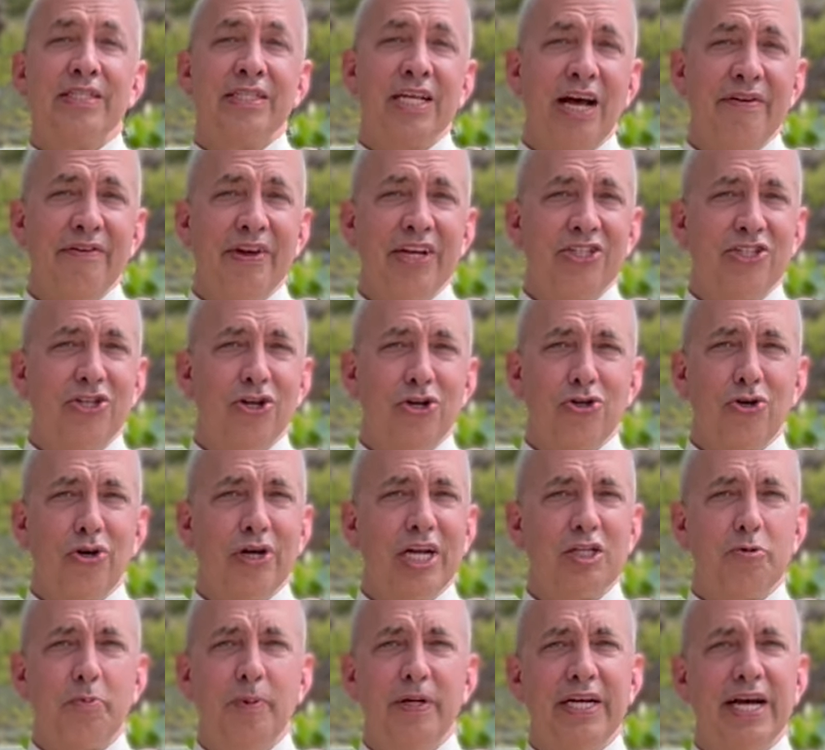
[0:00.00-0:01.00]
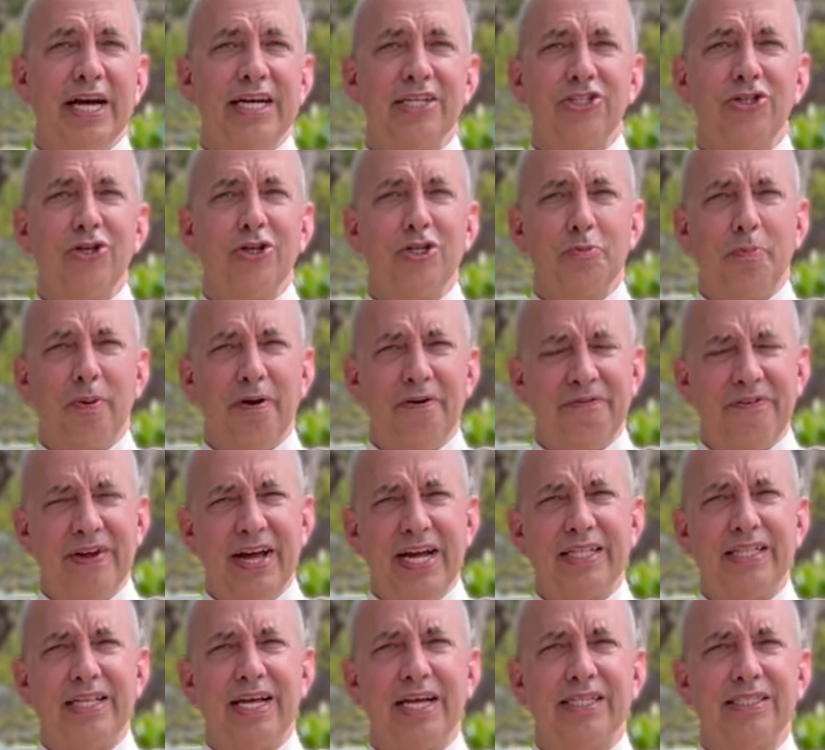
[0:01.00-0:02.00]
Tal vez no con explicaciones
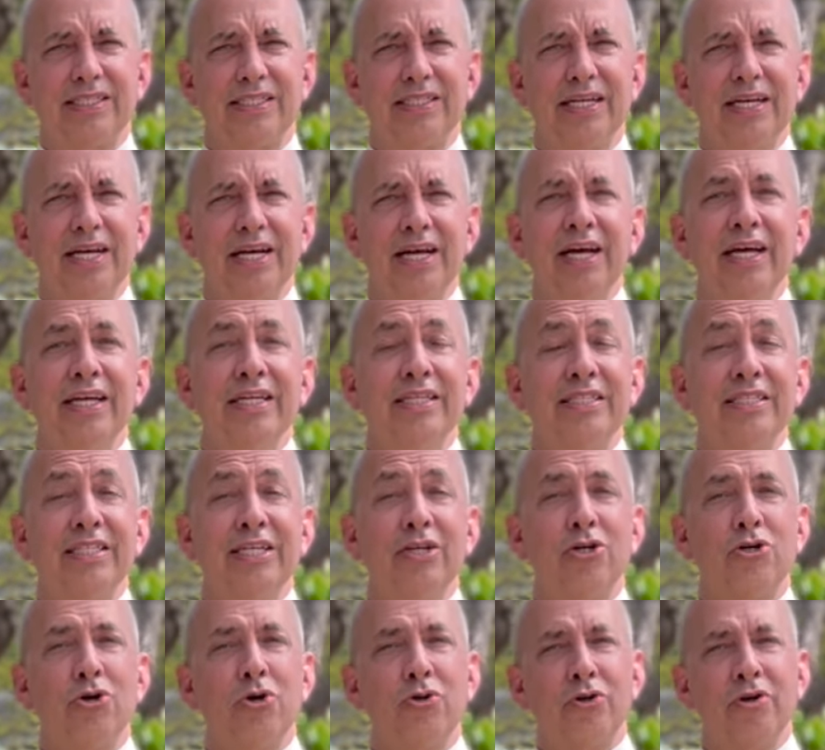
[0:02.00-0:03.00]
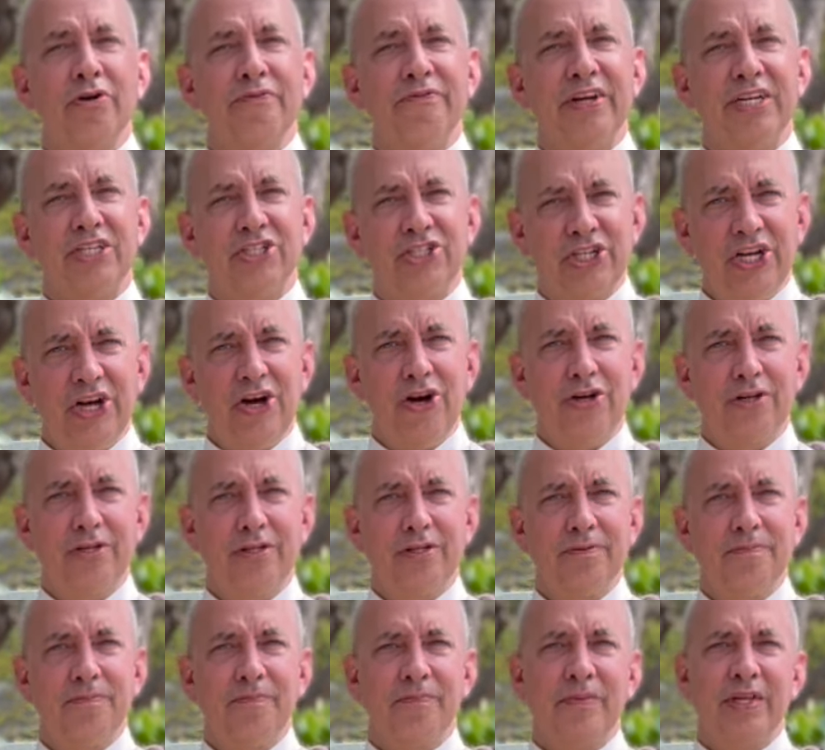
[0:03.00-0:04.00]
perfectas, sino con
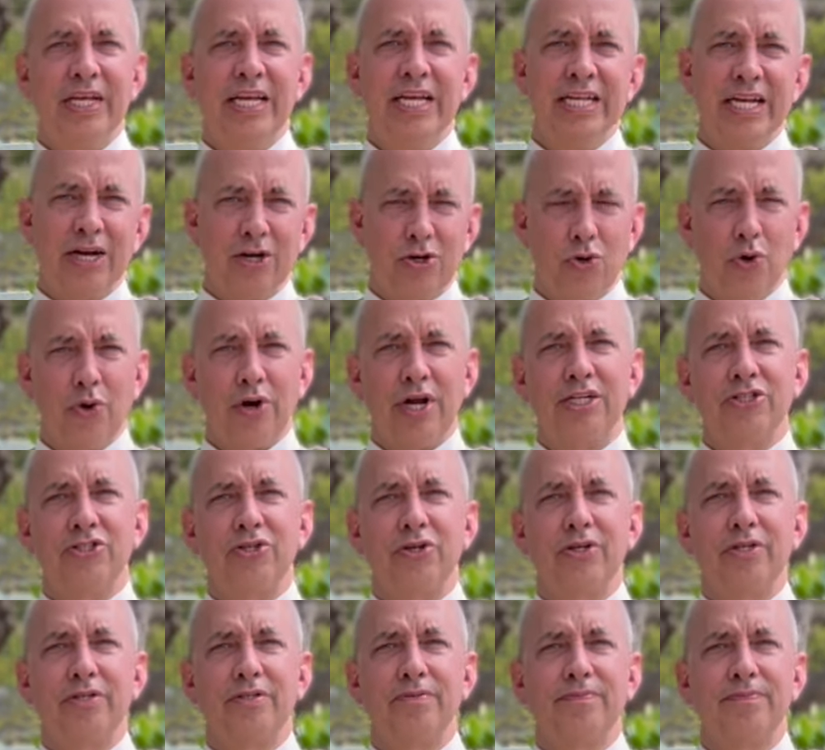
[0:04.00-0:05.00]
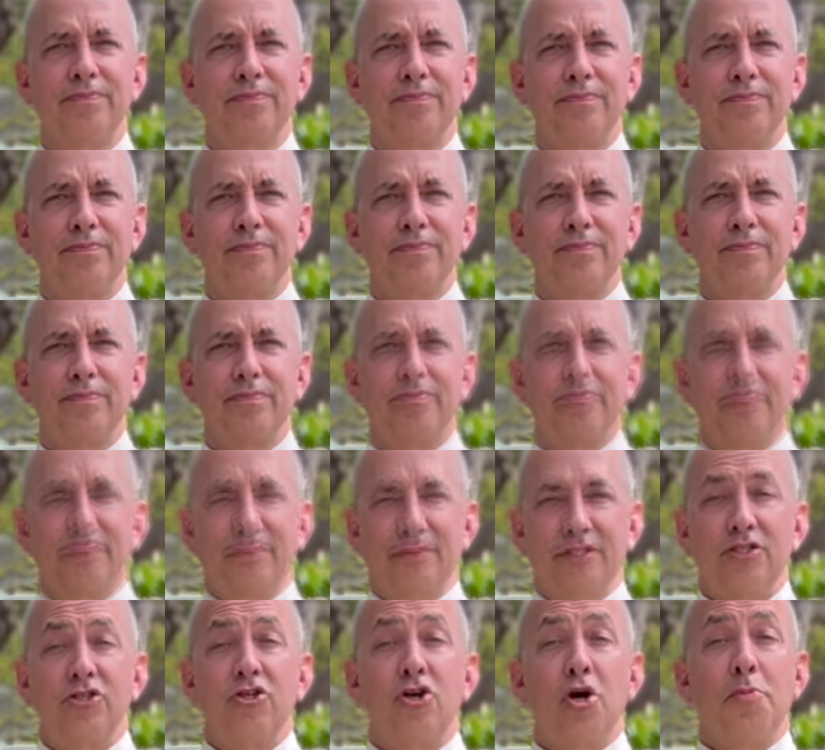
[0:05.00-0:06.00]
convicción y del corazón.
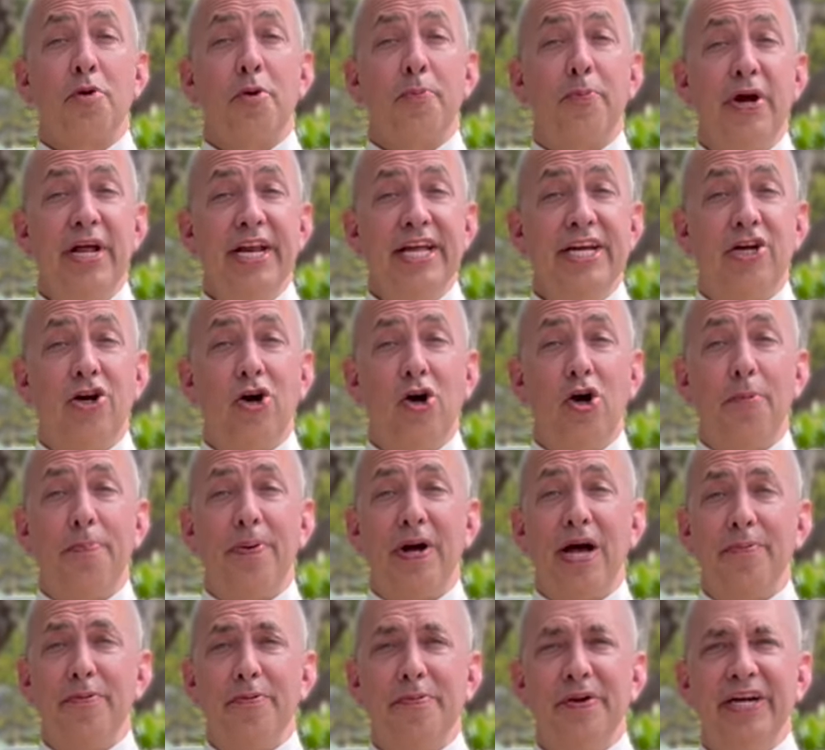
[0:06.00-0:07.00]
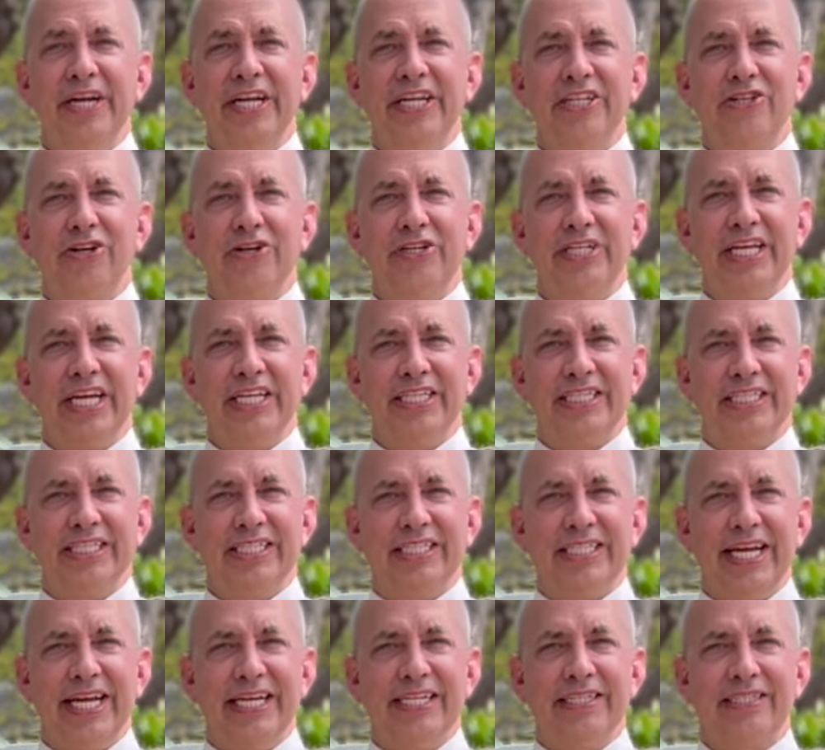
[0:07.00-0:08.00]
Como predicó Papa Benedicto
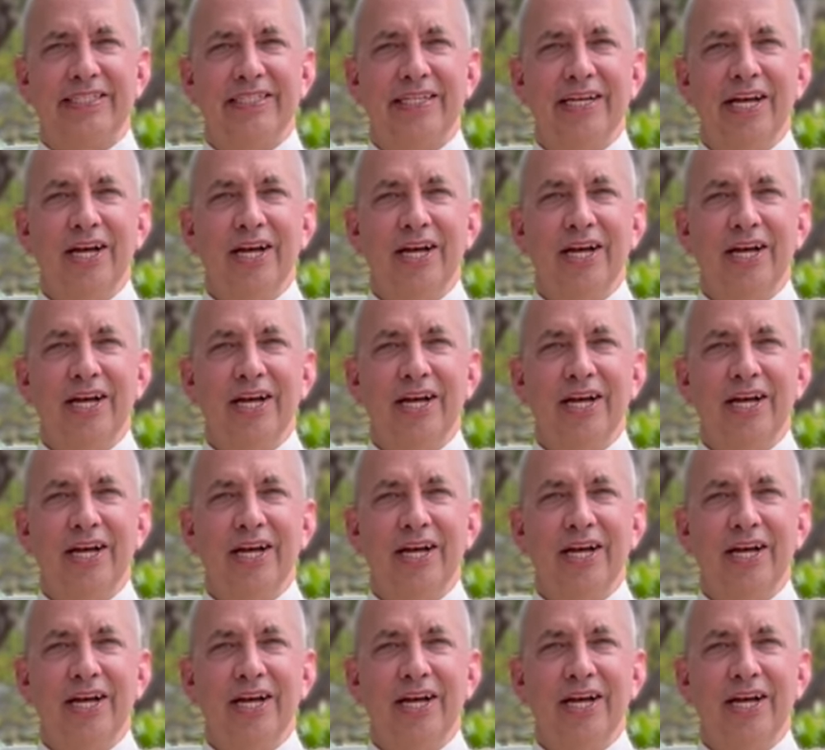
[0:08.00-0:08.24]
XVI,